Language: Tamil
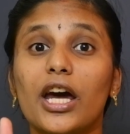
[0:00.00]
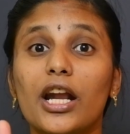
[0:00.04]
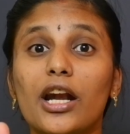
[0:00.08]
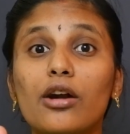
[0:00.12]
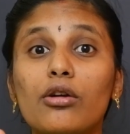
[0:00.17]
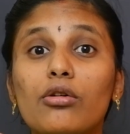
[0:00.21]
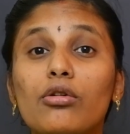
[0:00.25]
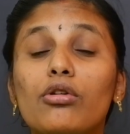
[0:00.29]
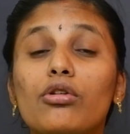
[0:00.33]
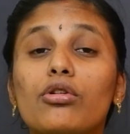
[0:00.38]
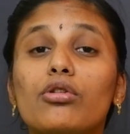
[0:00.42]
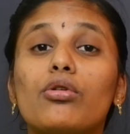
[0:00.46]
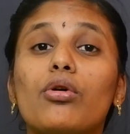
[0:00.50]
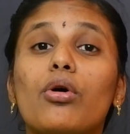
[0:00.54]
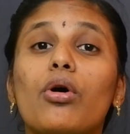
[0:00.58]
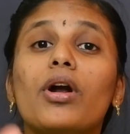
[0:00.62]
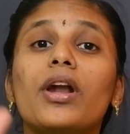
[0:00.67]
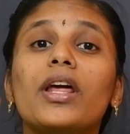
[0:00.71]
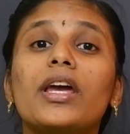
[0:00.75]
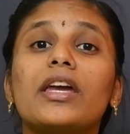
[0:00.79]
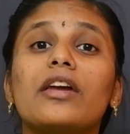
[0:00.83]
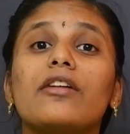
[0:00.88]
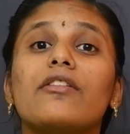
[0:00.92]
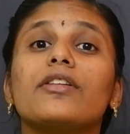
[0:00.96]
இருநூறு
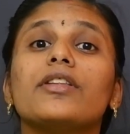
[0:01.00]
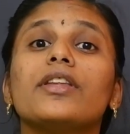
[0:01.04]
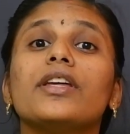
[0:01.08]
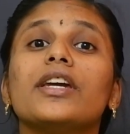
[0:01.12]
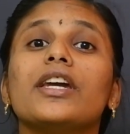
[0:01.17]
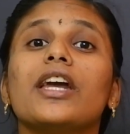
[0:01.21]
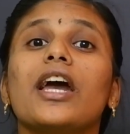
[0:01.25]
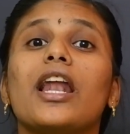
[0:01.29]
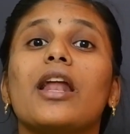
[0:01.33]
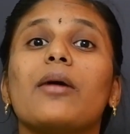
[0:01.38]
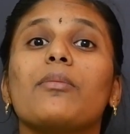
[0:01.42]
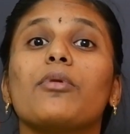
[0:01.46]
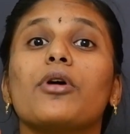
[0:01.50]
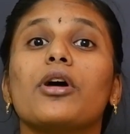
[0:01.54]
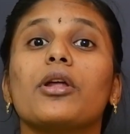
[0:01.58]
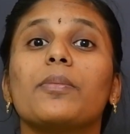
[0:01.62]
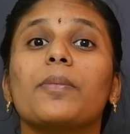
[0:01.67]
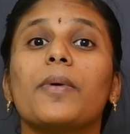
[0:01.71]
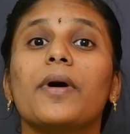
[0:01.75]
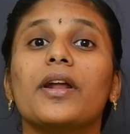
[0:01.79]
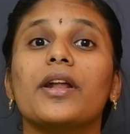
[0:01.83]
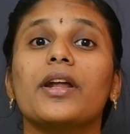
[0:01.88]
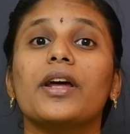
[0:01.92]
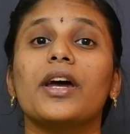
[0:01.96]
கோடிக்கு வந்து ஏலம்
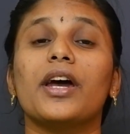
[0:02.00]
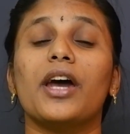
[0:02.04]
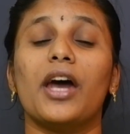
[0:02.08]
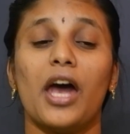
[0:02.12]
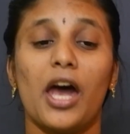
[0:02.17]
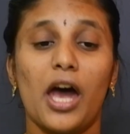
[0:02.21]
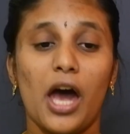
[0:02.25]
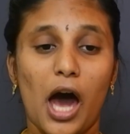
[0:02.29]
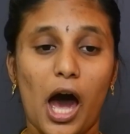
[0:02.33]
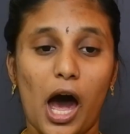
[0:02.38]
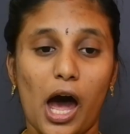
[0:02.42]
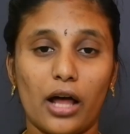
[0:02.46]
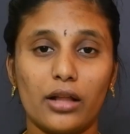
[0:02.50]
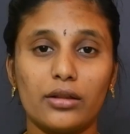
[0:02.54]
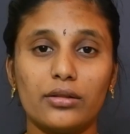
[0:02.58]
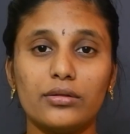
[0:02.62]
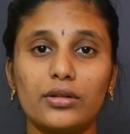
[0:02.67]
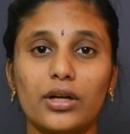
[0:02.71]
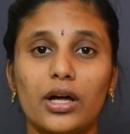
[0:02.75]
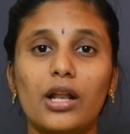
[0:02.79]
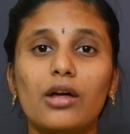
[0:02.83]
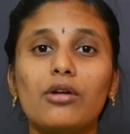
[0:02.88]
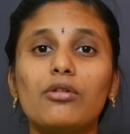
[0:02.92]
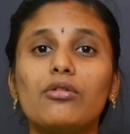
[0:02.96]
போயிருப்பாரு
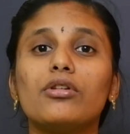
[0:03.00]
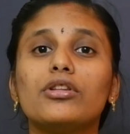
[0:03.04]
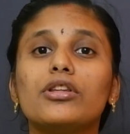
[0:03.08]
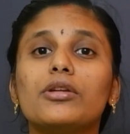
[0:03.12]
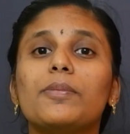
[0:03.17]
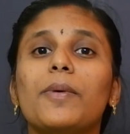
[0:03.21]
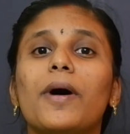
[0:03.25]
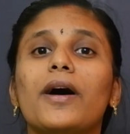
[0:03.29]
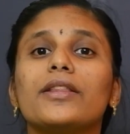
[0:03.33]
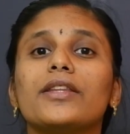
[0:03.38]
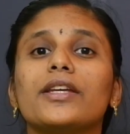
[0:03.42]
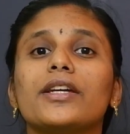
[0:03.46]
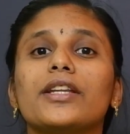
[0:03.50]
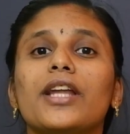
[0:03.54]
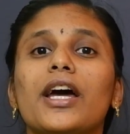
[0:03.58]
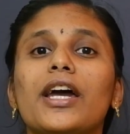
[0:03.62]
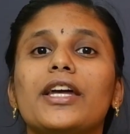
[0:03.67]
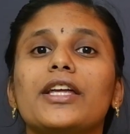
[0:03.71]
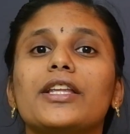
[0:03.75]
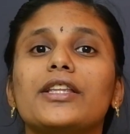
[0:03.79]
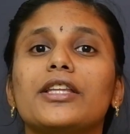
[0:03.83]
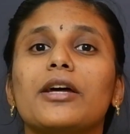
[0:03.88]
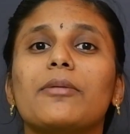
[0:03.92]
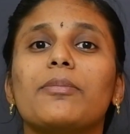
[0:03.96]
அந்த அளவுக்கு வந்து பாத்தீங்கன்னா
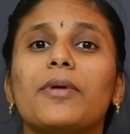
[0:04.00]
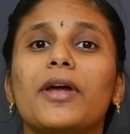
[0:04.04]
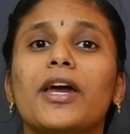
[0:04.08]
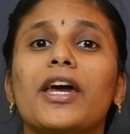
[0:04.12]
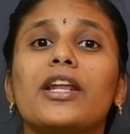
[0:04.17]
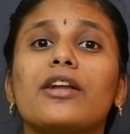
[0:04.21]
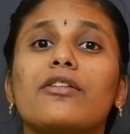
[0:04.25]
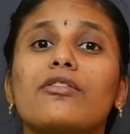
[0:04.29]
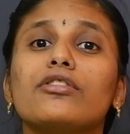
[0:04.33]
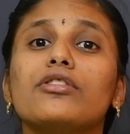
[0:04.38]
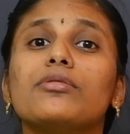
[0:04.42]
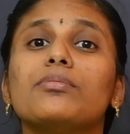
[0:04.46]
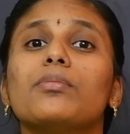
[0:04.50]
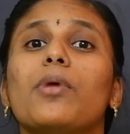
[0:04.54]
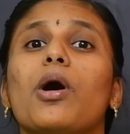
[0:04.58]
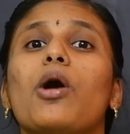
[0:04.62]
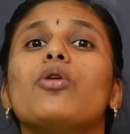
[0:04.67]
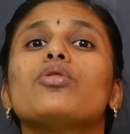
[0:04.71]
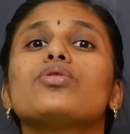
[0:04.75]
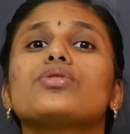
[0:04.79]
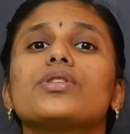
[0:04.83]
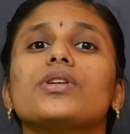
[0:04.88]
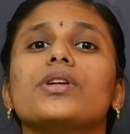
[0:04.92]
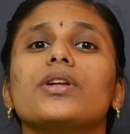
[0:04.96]
இந்த பிளேயருக்கு வந்து
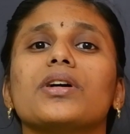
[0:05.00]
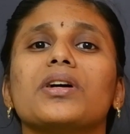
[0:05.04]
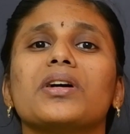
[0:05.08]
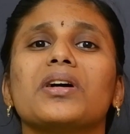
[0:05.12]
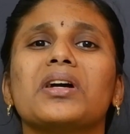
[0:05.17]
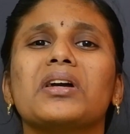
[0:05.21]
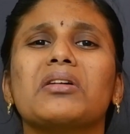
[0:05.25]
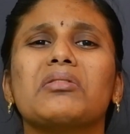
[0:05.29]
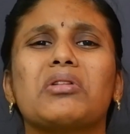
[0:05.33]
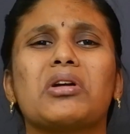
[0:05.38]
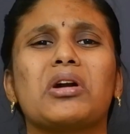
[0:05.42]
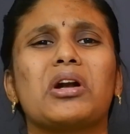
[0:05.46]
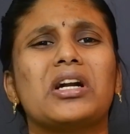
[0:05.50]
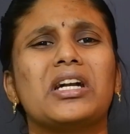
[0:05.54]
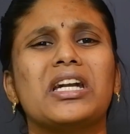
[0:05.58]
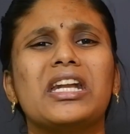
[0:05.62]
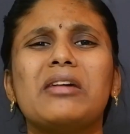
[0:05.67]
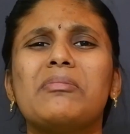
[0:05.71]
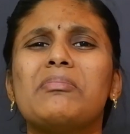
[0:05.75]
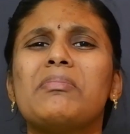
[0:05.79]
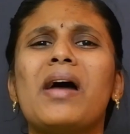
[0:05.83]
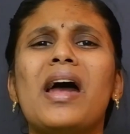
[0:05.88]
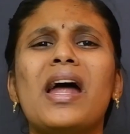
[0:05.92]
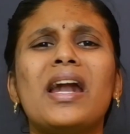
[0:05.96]
மவுஸ் இருக்கு இவரோட
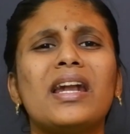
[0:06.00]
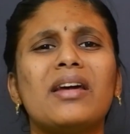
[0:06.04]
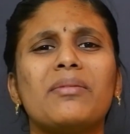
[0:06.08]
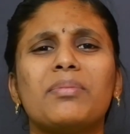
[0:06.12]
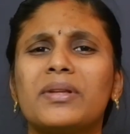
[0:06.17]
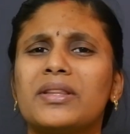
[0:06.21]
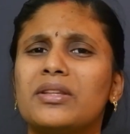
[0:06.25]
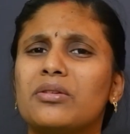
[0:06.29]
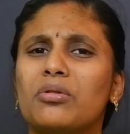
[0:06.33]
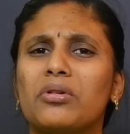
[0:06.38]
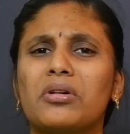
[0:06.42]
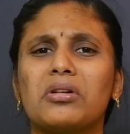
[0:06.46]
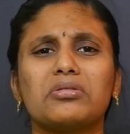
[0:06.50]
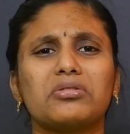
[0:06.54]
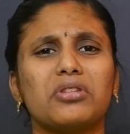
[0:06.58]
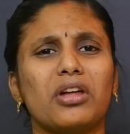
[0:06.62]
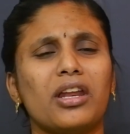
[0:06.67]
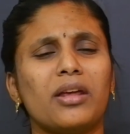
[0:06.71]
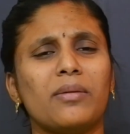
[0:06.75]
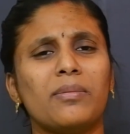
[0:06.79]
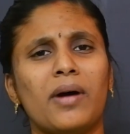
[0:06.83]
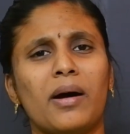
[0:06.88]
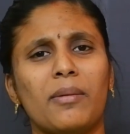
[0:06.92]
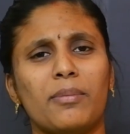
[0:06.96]
டிமாண்டை பத்தி உங்களுக்கு
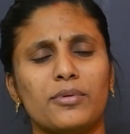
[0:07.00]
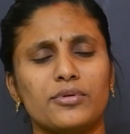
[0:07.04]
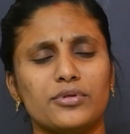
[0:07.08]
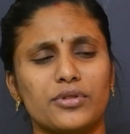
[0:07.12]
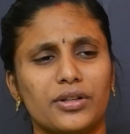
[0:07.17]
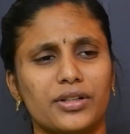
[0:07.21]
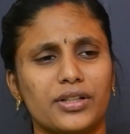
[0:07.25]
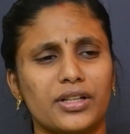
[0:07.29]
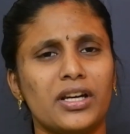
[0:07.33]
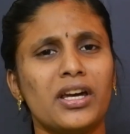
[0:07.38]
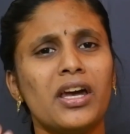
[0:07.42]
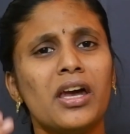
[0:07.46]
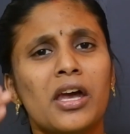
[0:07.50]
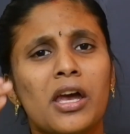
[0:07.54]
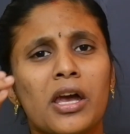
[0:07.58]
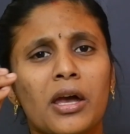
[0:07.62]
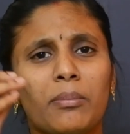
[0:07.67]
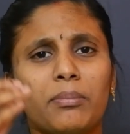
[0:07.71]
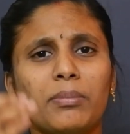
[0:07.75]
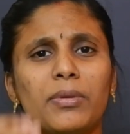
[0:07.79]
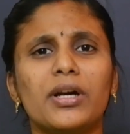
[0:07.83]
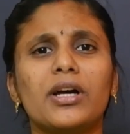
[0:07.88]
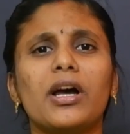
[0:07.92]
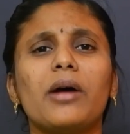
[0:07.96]
தெரியுமா அப்படின்னு சொல்லிட்டு
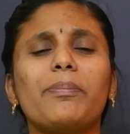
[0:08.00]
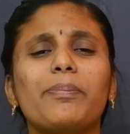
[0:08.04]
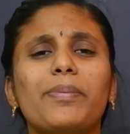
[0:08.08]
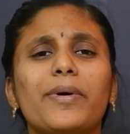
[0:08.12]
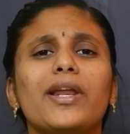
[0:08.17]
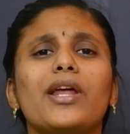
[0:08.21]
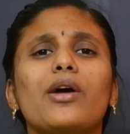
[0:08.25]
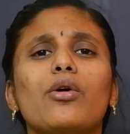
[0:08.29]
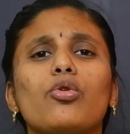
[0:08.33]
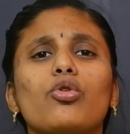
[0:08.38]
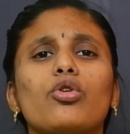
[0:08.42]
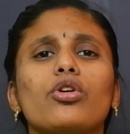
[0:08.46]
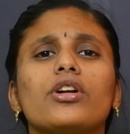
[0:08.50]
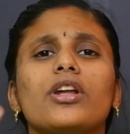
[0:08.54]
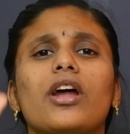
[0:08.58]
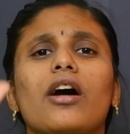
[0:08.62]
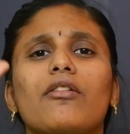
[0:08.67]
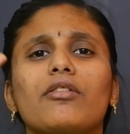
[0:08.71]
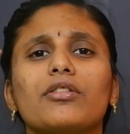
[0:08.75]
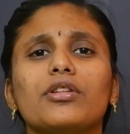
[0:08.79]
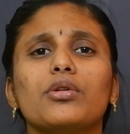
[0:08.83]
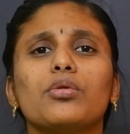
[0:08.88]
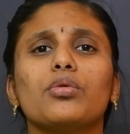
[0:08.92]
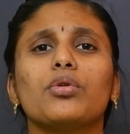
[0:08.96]
மிகப்பெரிய
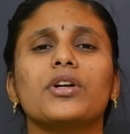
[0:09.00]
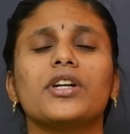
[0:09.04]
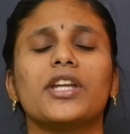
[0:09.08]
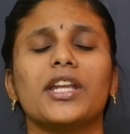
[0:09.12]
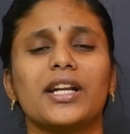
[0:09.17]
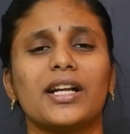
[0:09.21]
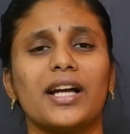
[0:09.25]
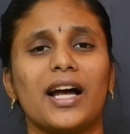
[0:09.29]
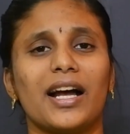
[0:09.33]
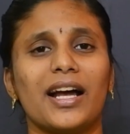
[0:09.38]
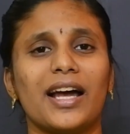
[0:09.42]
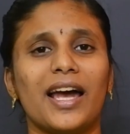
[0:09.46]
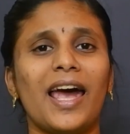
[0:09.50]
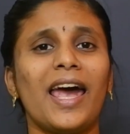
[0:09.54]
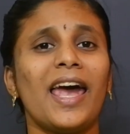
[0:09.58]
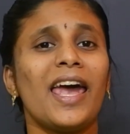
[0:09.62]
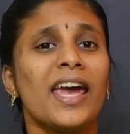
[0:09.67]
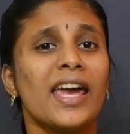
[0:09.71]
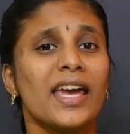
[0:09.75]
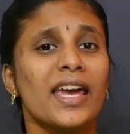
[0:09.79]
உருட்டா வந்து உருட்டிருக்காங்க